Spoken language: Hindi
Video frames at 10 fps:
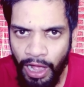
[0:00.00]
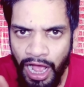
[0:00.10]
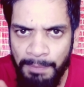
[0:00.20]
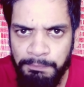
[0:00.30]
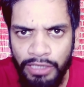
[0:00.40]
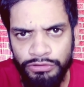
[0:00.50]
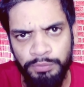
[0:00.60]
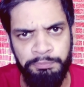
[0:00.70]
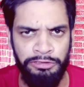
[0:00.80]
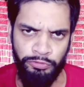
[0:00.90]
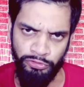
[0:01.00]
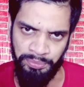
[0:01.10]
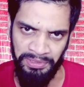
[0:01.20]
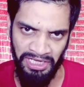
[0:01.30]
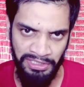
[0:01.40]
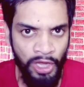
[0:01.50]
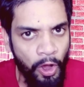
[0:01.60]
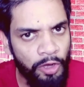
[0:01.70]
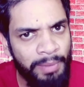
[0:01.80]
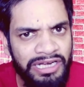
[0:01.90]
आपका तो बिल्कुल भी नहीं
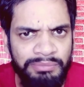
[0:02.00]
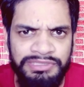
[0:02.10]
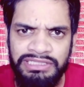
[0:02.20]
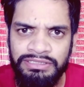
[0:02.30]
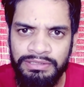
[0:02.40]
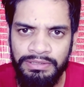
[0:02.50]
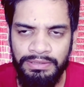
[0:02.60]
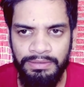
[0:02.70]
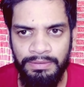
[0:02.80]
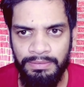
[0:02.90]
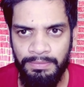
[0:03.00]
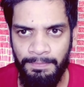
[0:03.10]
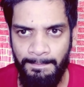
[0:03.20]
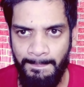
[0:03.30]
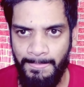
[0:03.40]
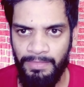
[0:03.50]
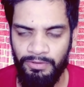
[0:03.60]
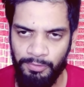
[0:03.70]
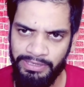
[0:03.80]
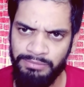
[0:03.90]
और मैडम जी
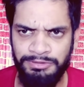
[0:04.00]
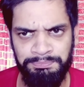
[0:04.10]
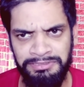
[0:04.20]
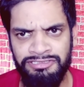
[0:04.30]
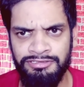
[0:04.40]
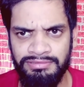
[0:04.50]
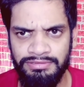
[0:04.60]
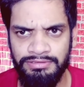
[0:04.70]
मैडम जी प्लीज